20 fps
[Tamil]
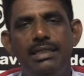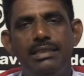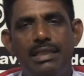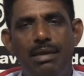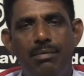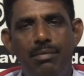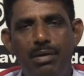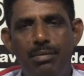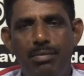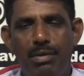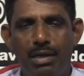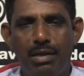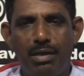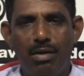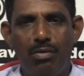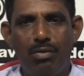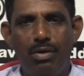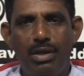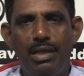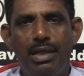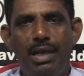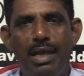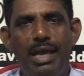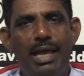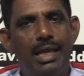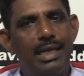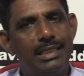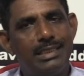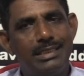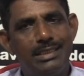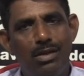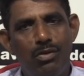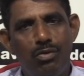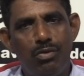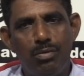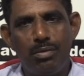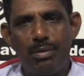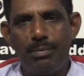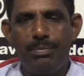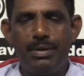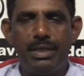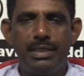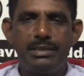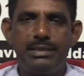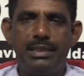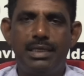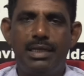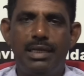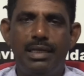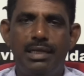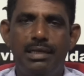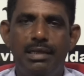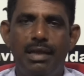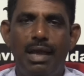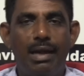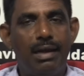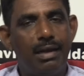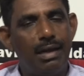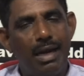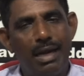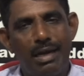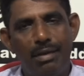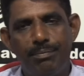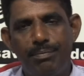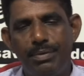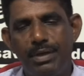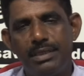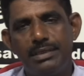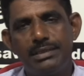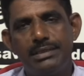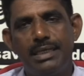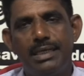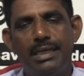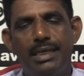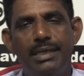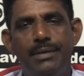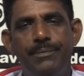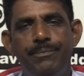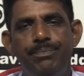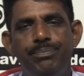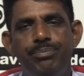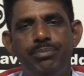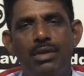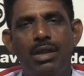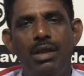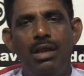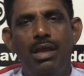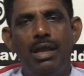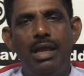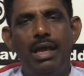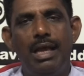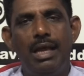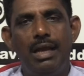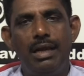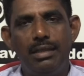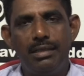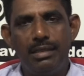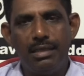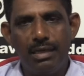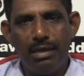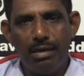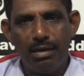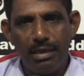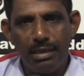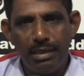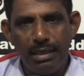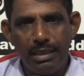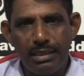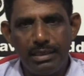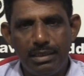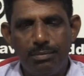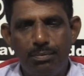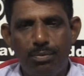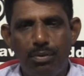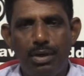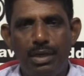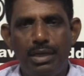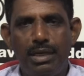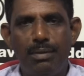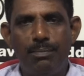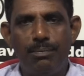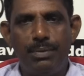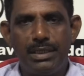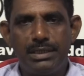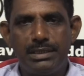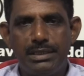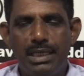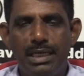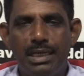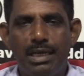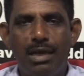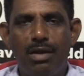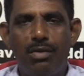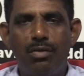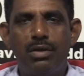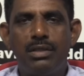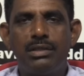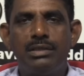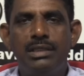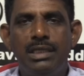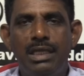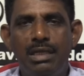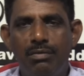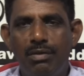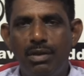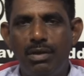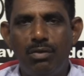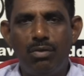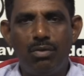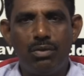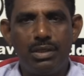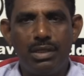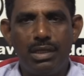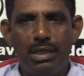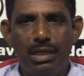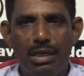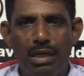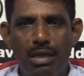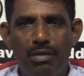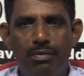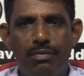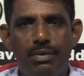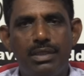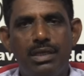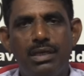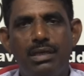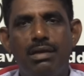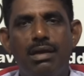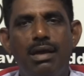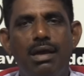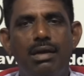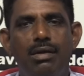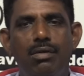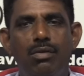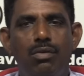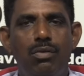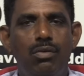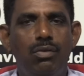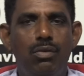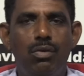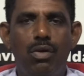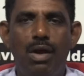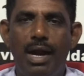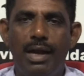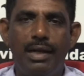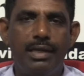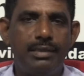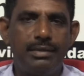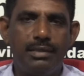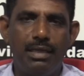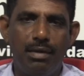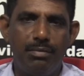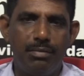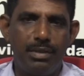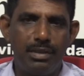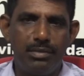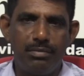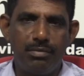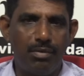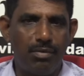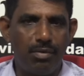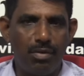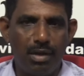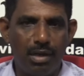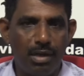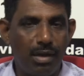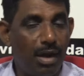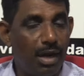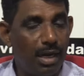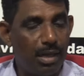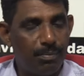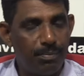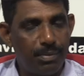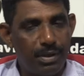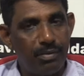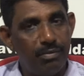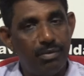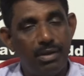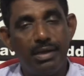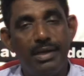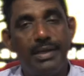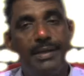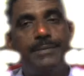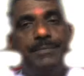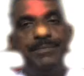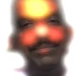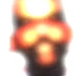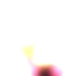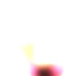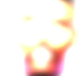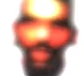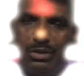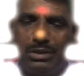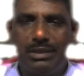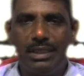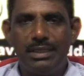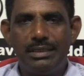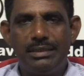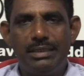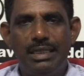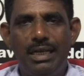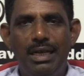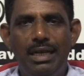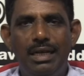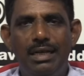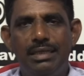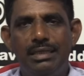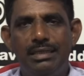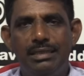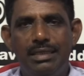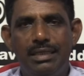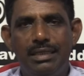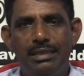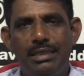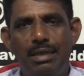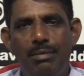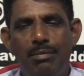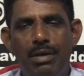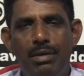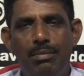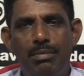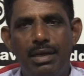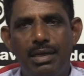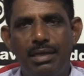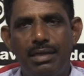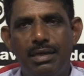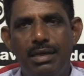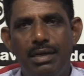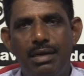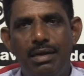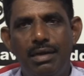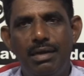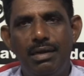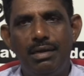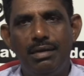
தமிழ் மக்களுடைய அரசியல் உரிமை பிரச்சனை அன்றாட பிரச்சனை அல்லது எங்களுடைய நீடித்து போன இனப்பிரச்சனைக்கான ஒரு தீர்வை நோக்கிய நகர்வதற்கான ஒரு அடித்தளம் எதுவும் அவருடன் காணப்படவில்லை மொத்தத்தில் இந்த தமிழ் மக்கள்